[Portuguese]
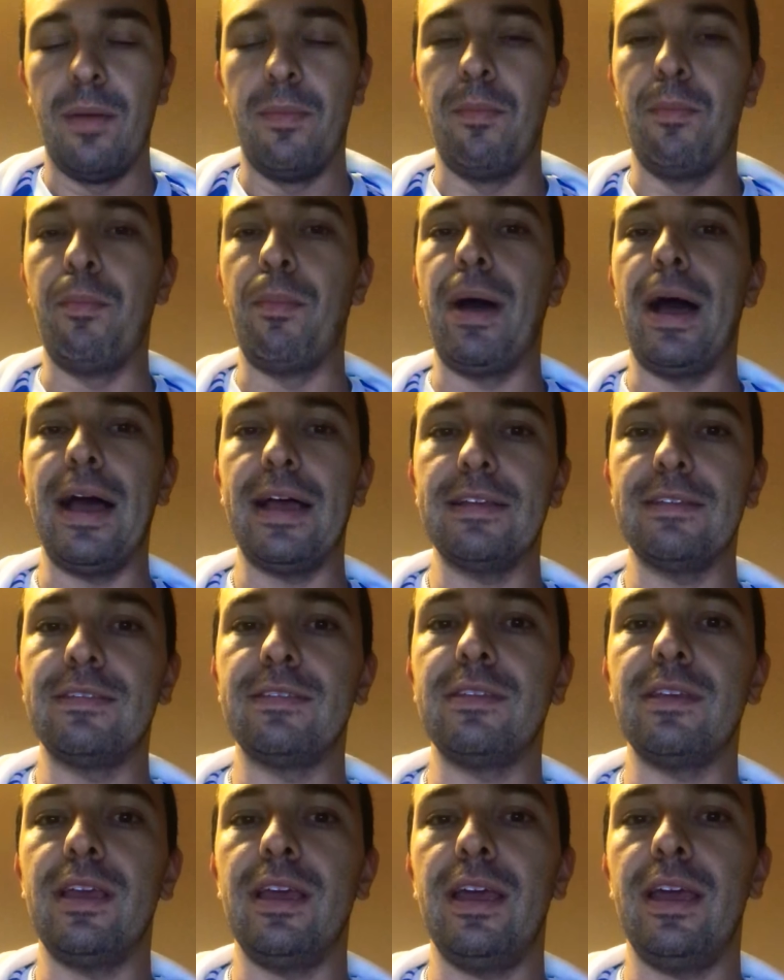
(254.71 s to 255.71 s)

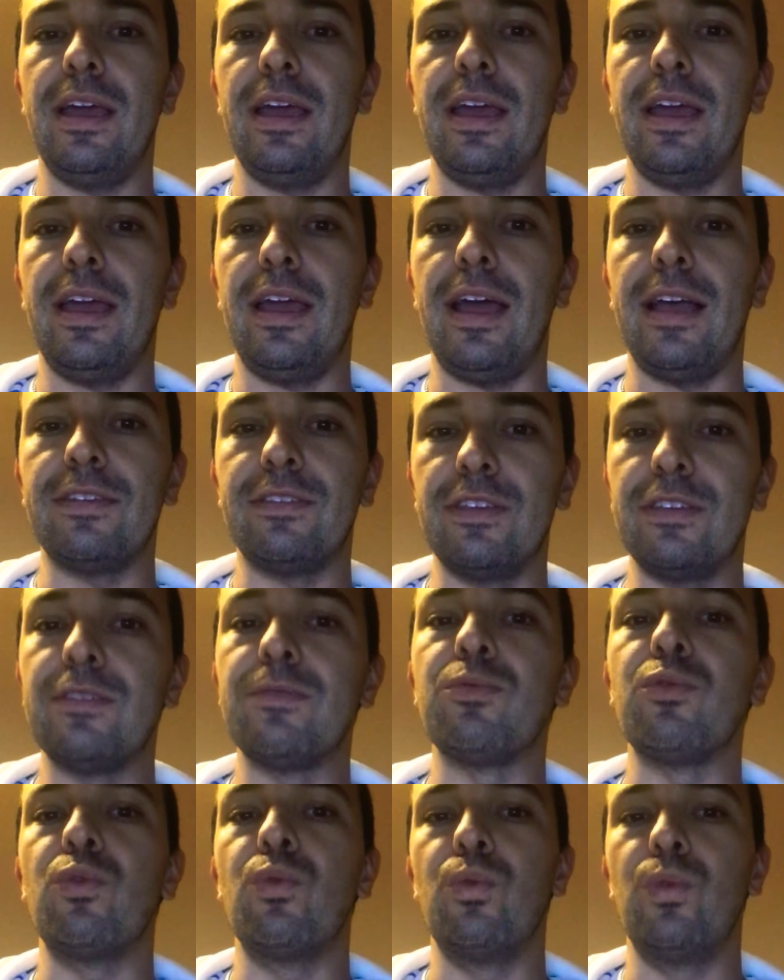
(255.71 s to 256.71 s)
Mas é, às
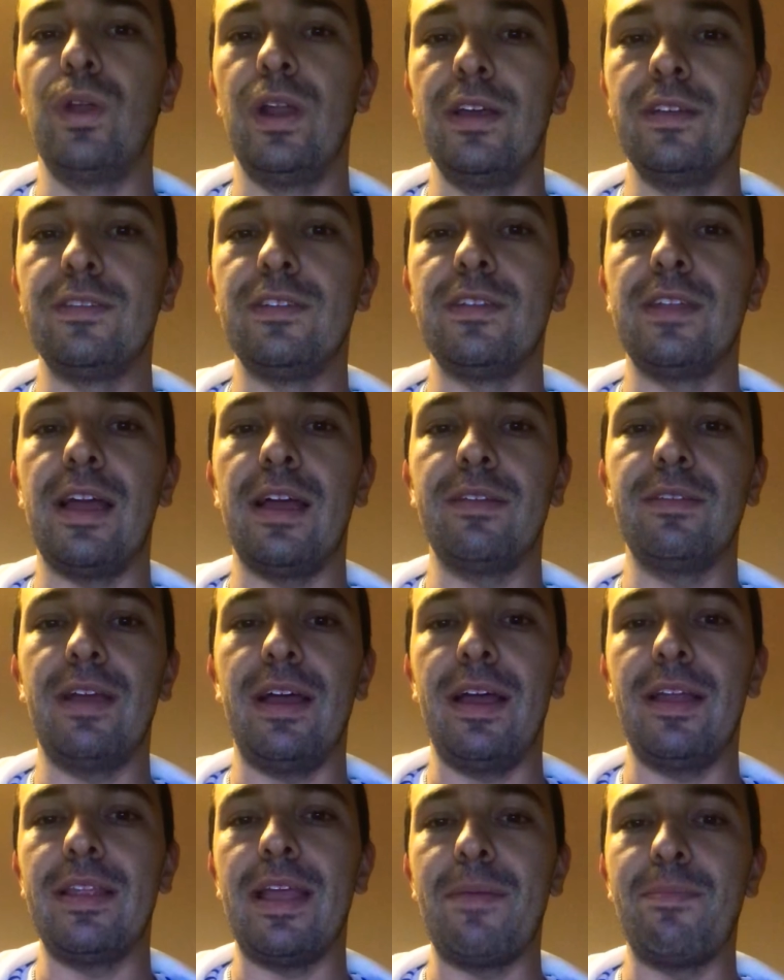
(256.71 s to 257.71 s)
vezes o lance da,
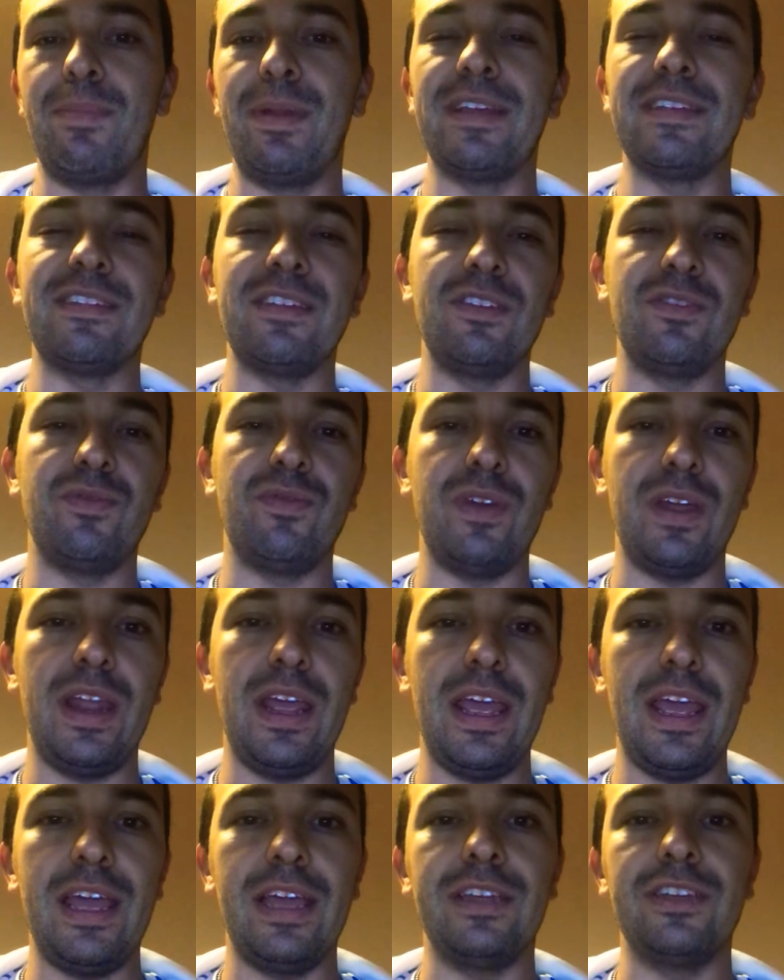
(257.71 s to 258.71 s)
da, da, empresa ser
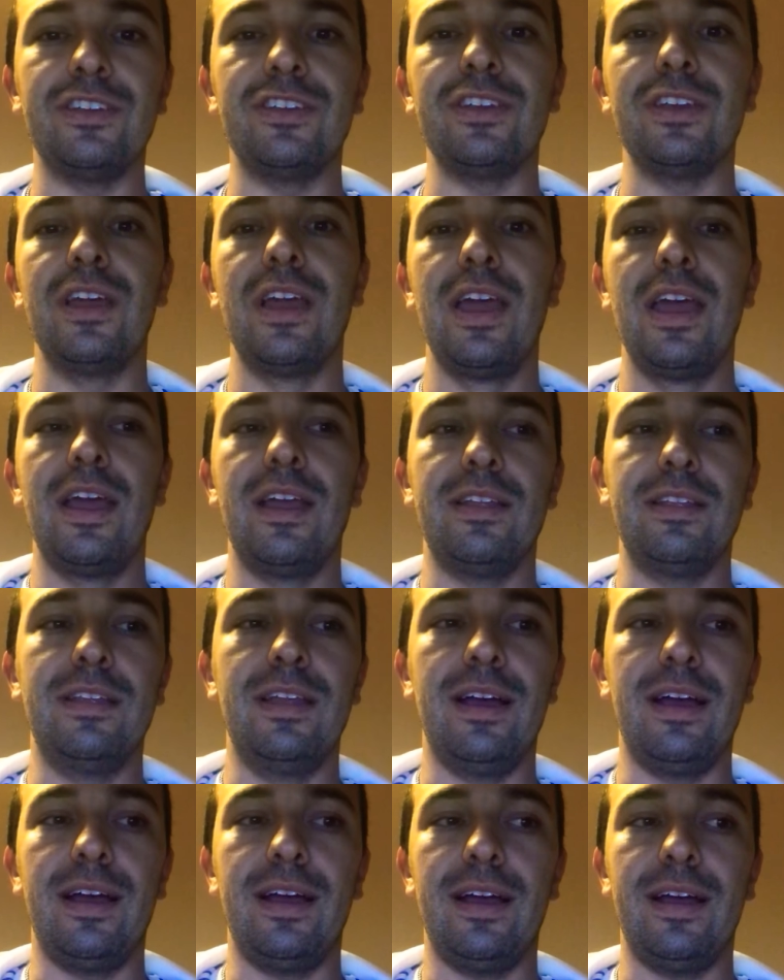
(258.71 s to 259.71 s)
diferente,
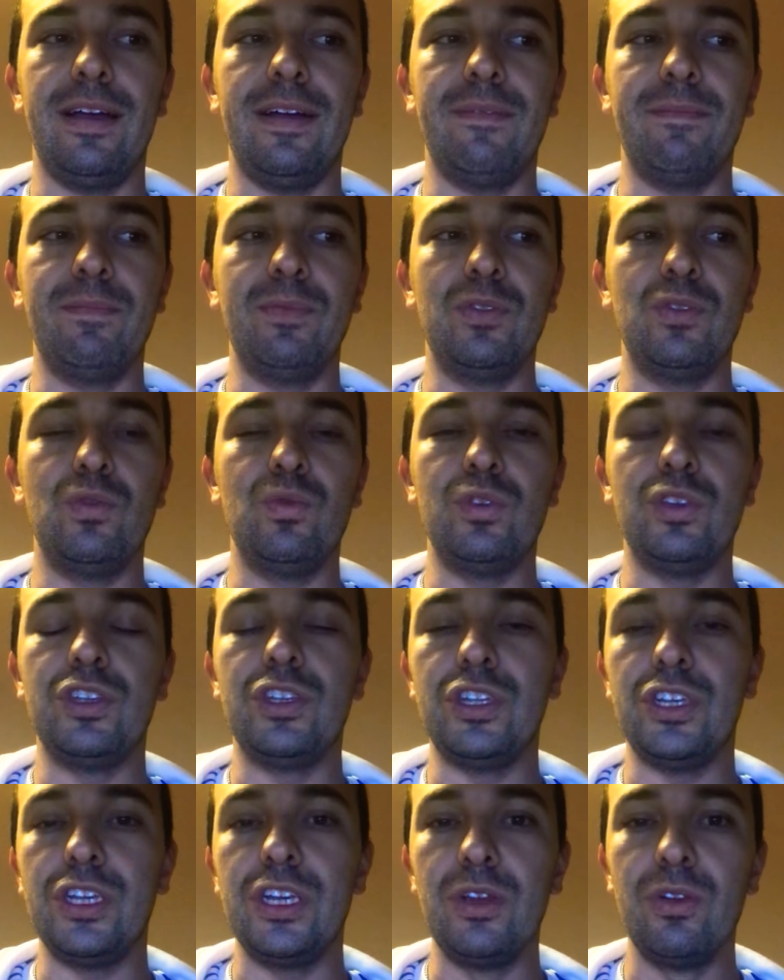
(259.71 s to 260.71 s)
da, do
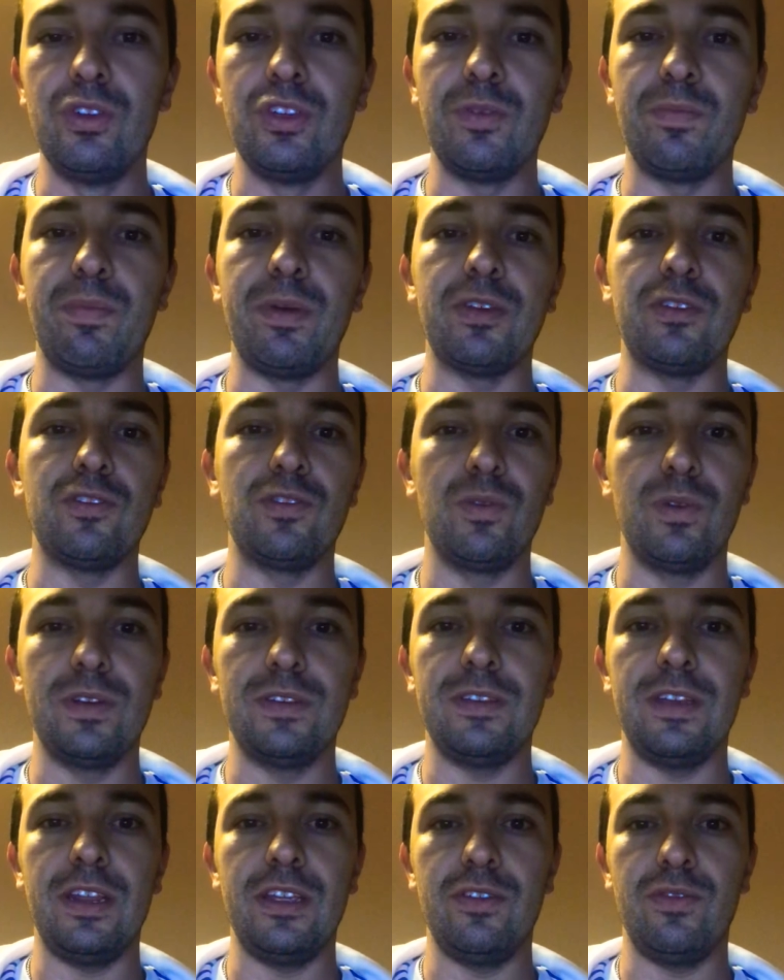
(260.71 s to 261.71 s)
estilo de
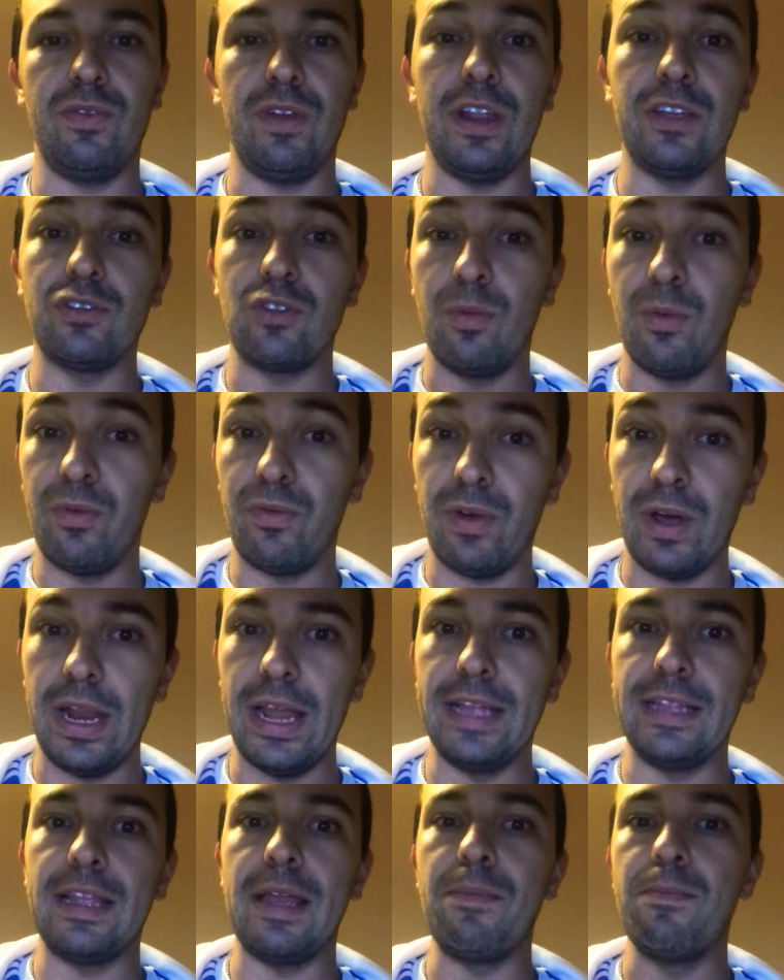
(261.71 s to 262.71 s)
pessoas serem diferentes, como eu
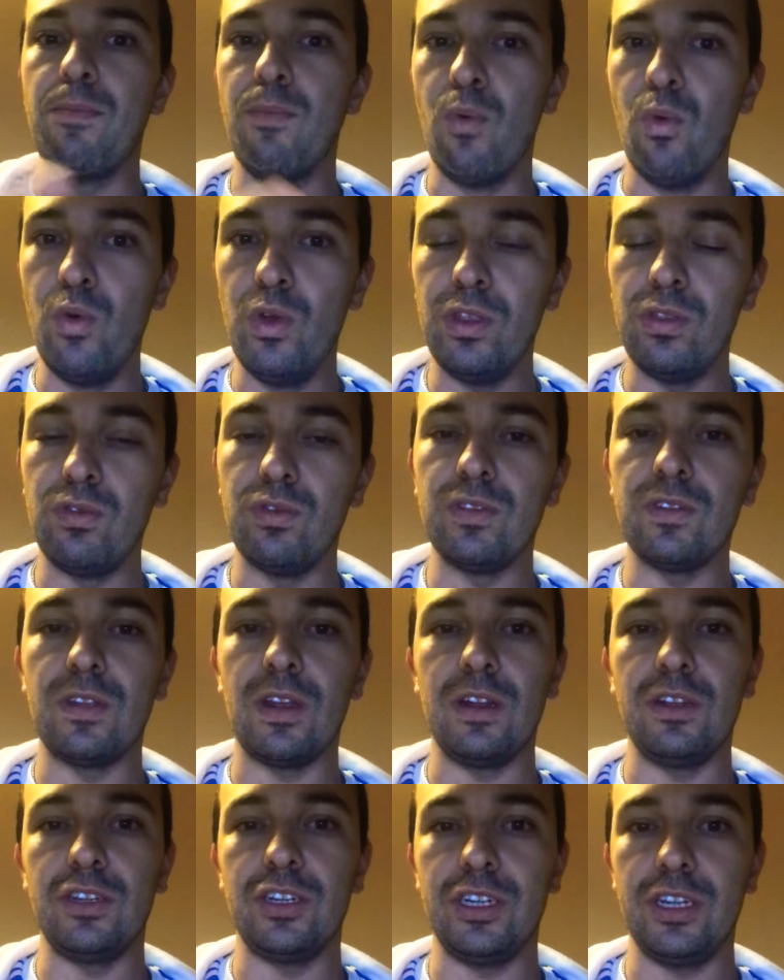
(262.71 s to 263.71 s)
falei, tem muito
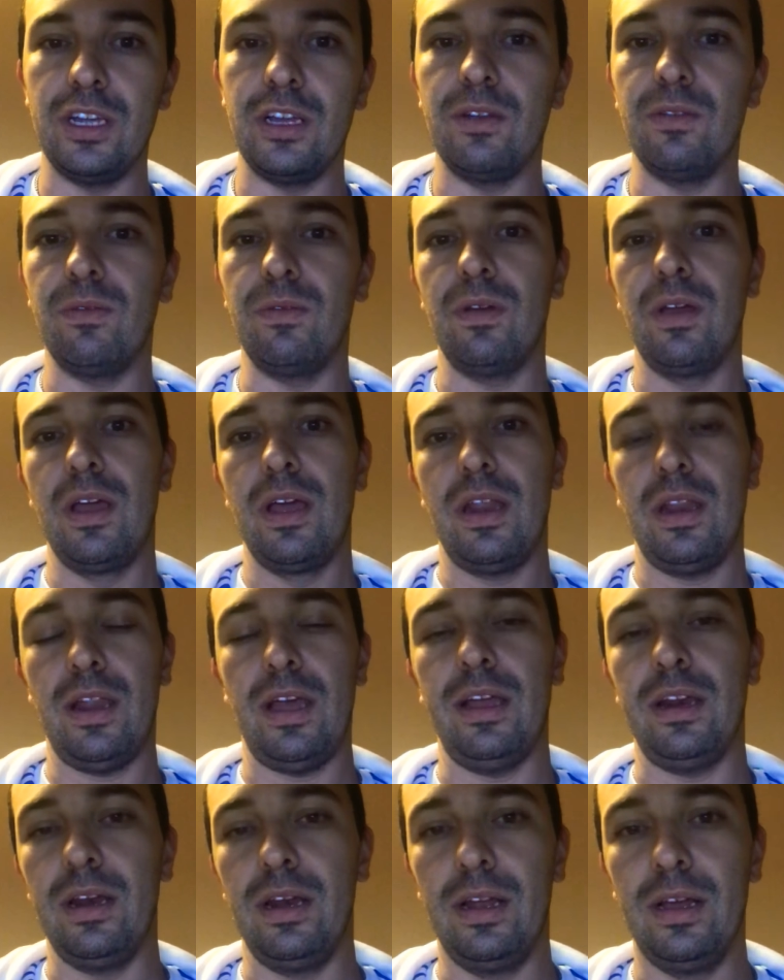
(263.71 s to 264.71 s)
estrangeiro
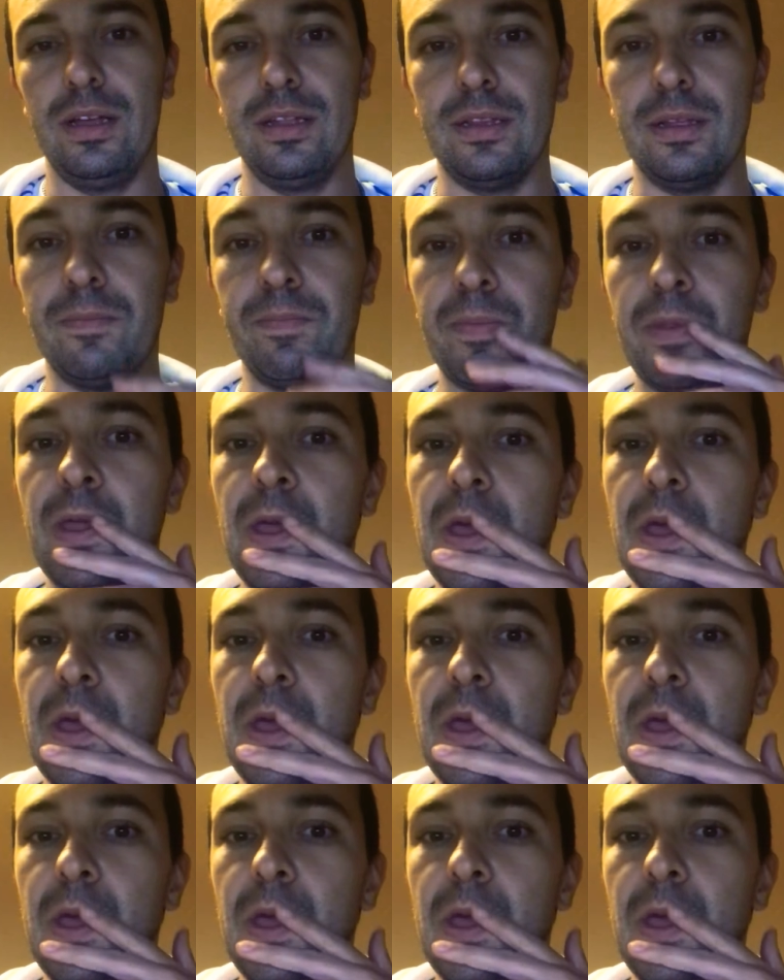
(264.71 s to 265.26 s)
na Irlanda,